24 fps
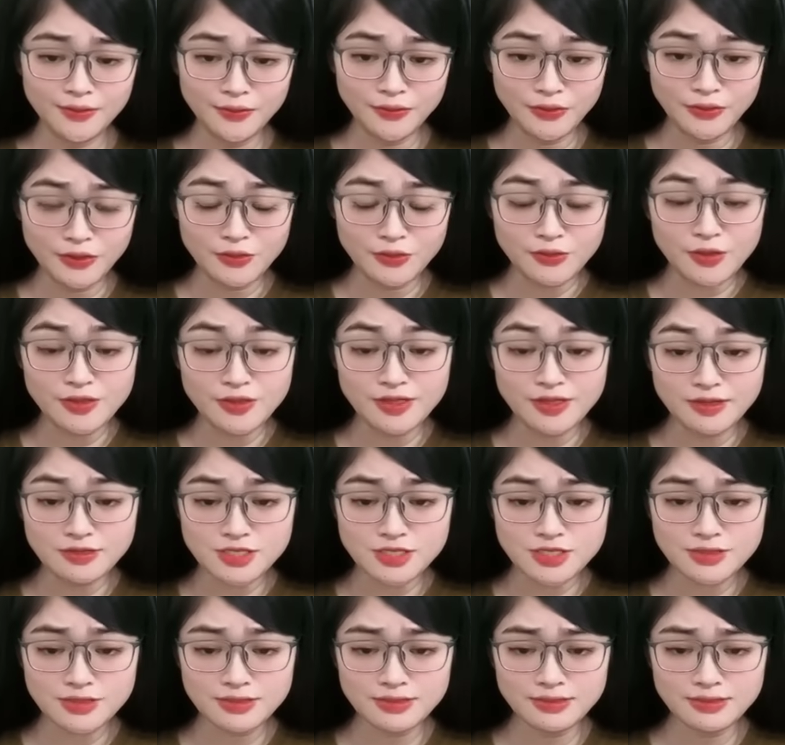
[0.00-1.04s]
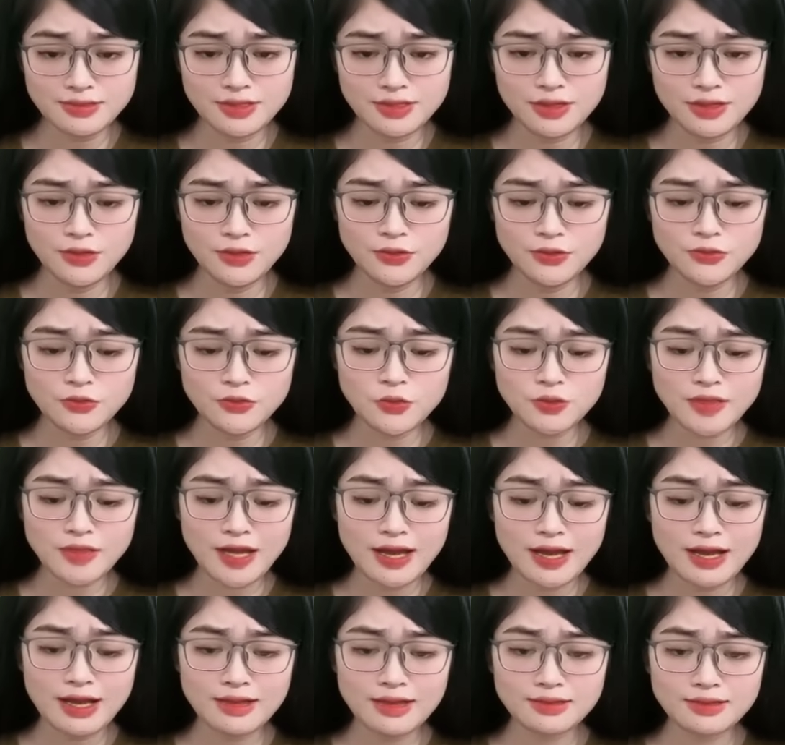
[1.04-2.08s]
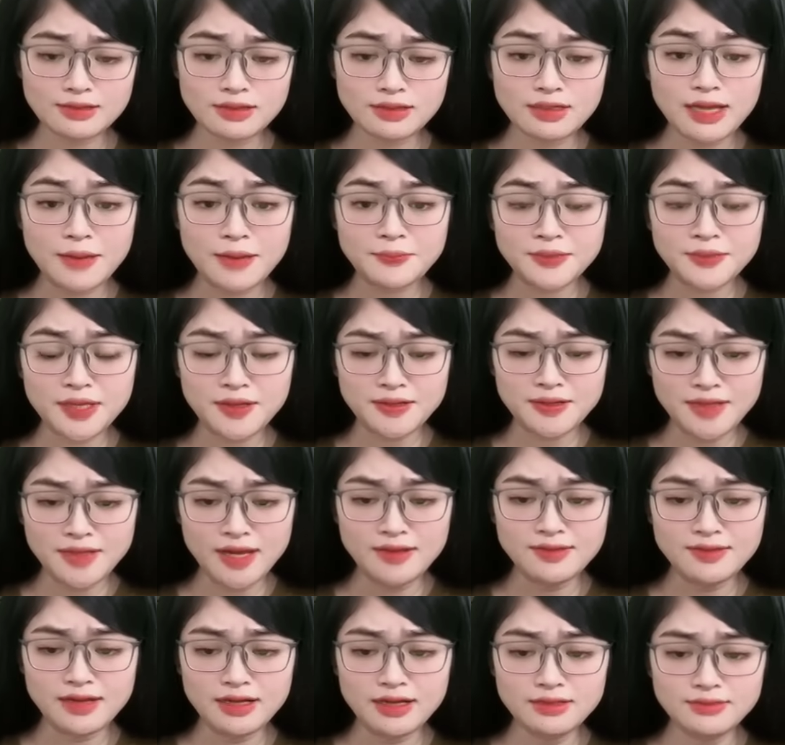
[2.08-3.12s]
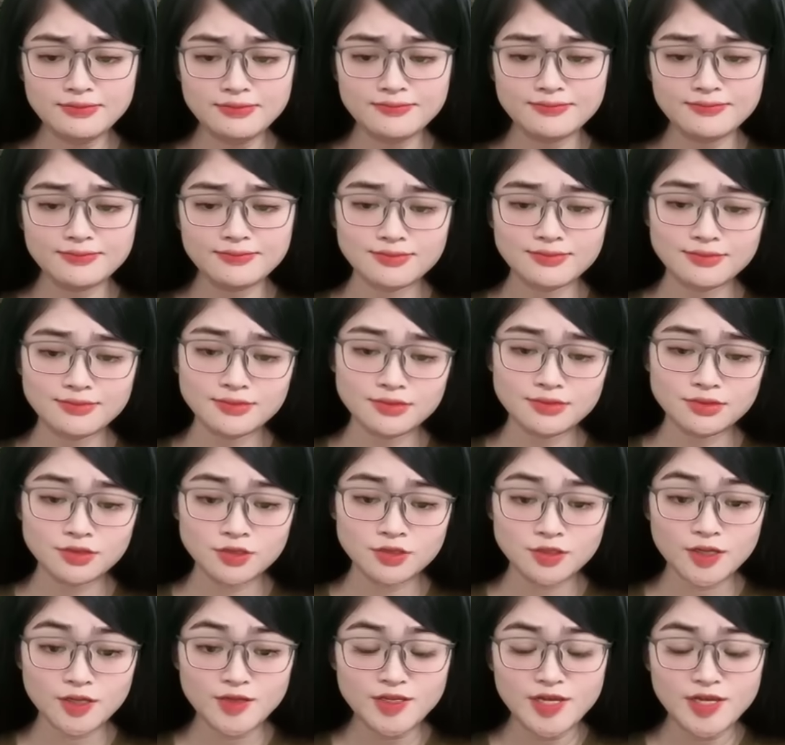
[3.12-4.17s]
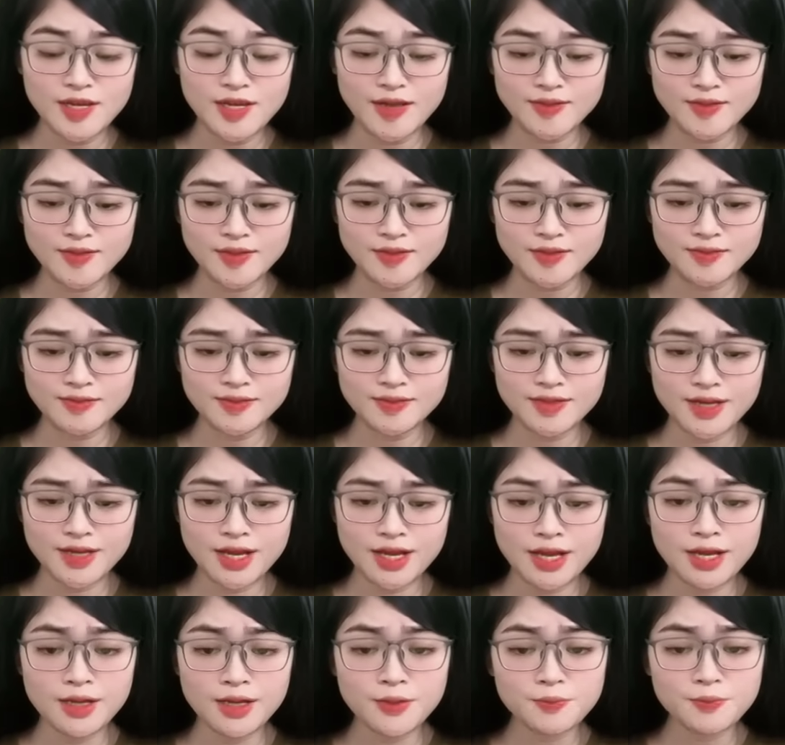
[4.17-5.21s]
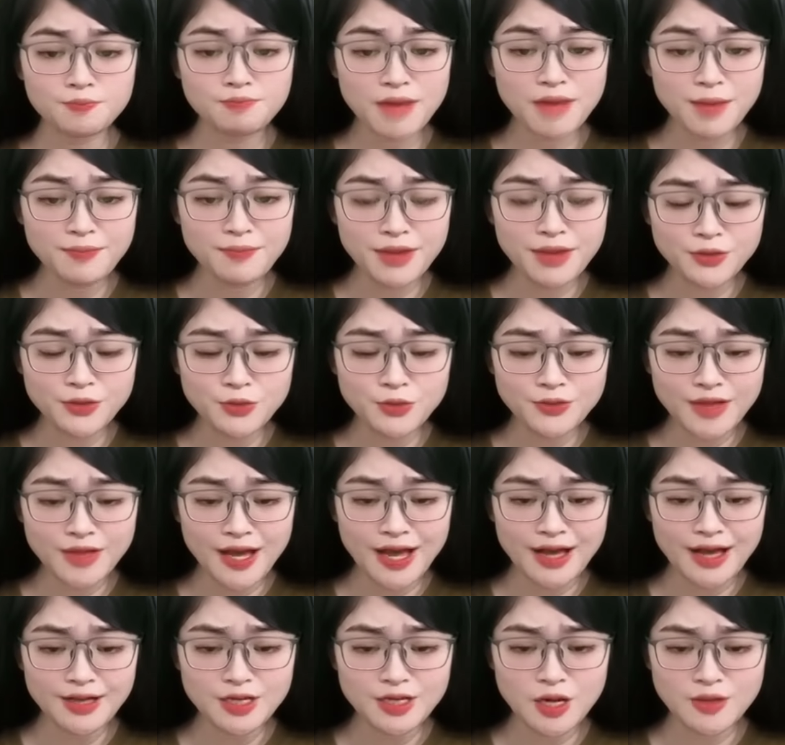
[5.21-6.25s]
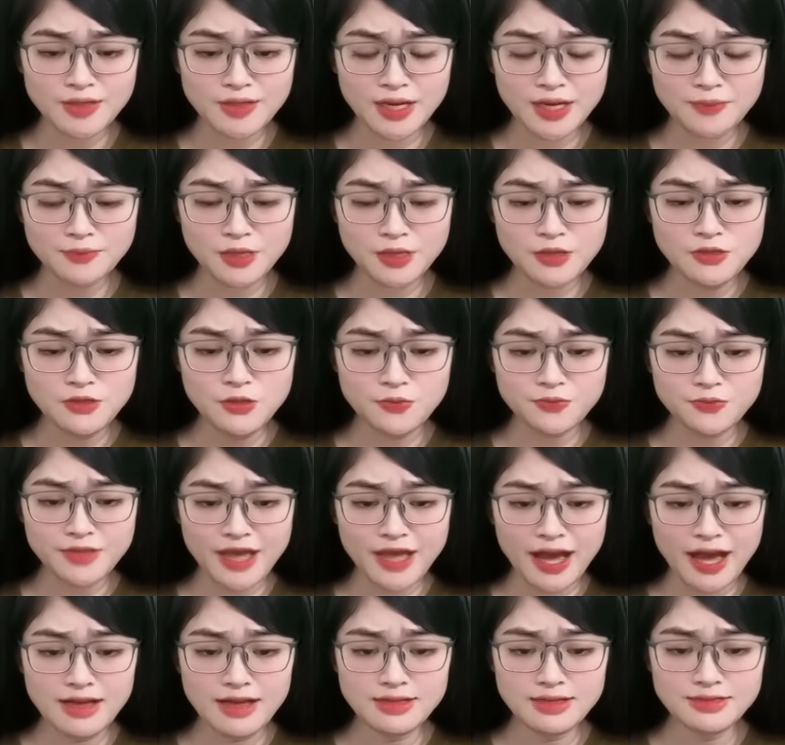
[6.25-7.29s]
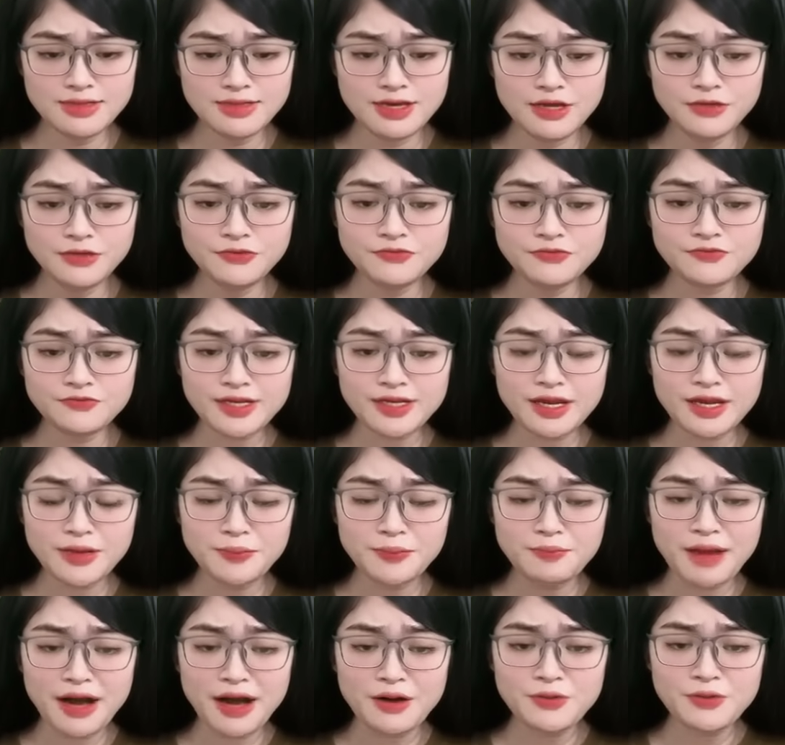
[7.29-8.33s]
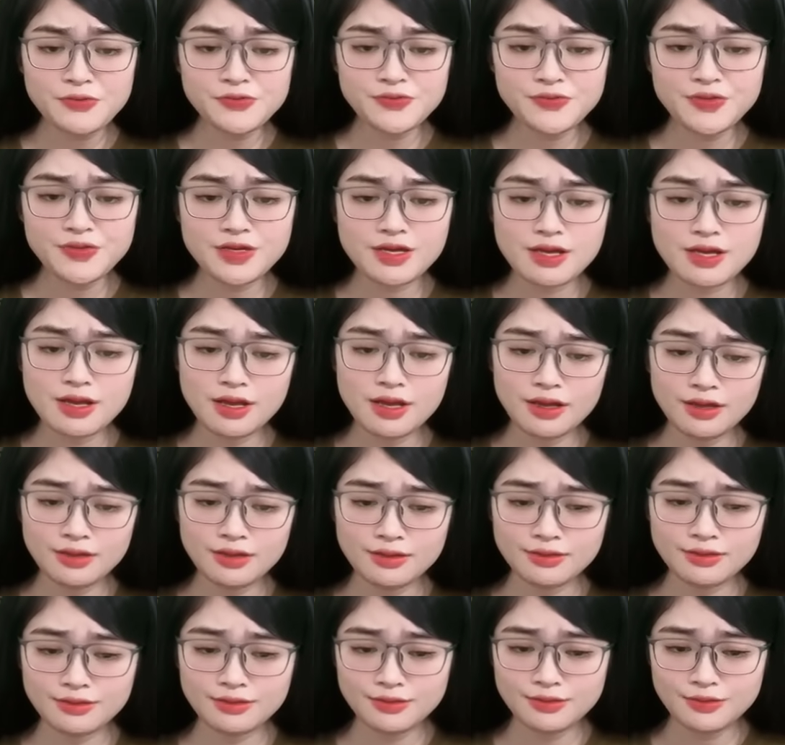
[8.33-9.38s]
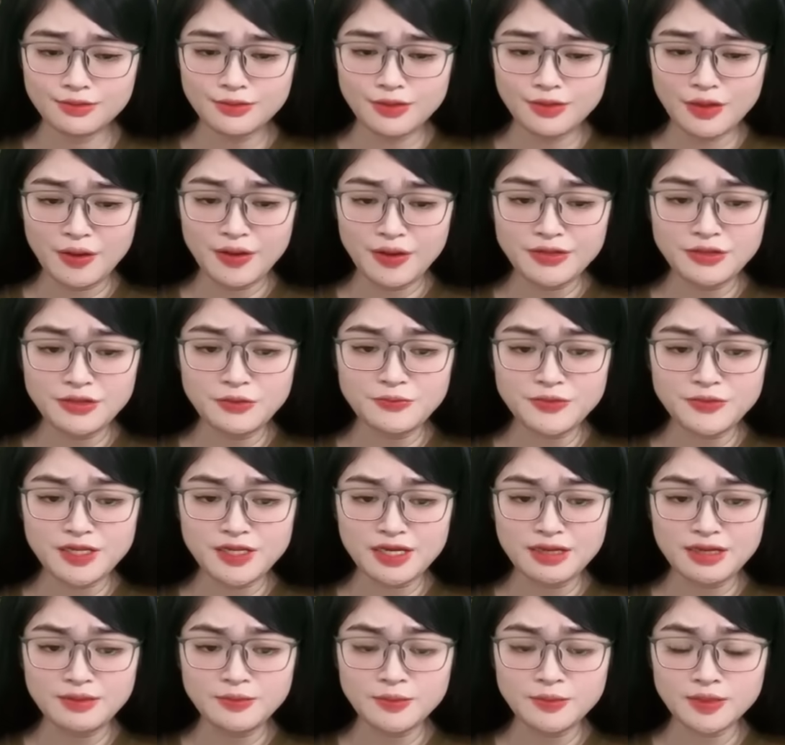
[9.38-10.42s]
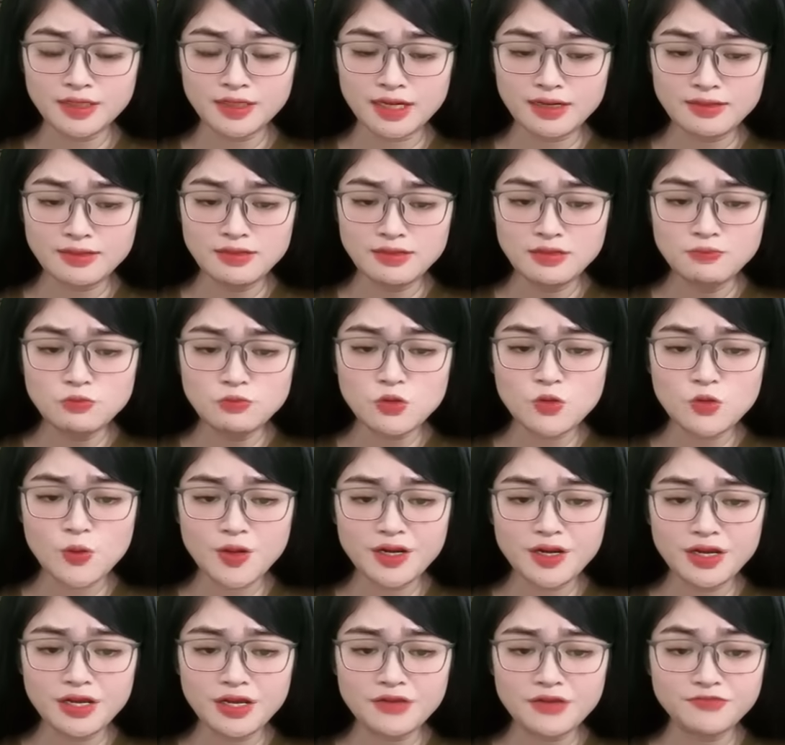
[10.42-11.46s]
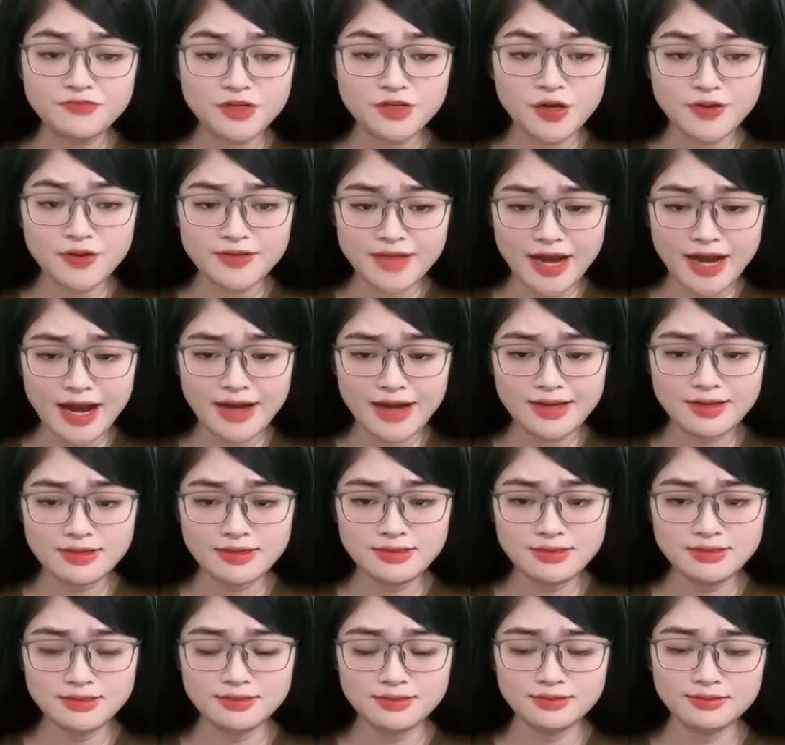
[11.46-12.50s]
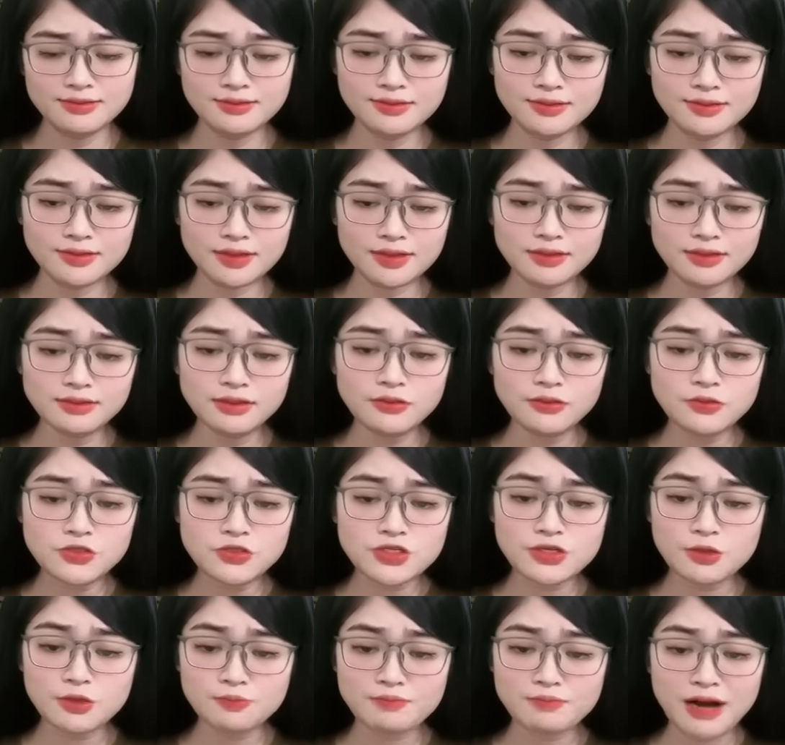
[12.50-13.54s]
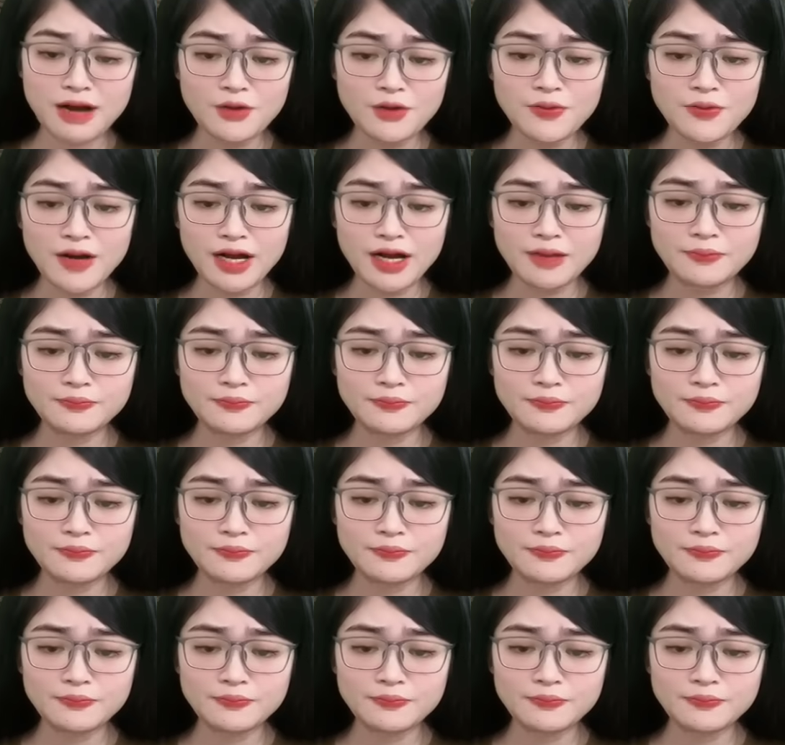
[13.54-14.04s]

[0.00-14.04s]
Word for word: Cậu nói thật chứ? Cô ta đi làm tình nhân đó. Tất nhiên là thật. Ba mẹ cô ta còn cảm thấy nhục nhã, phải đăng báo, nói thông tin cắt đứt mối quan hệ với con gái đấy. Các cậu chưa đọc báo à?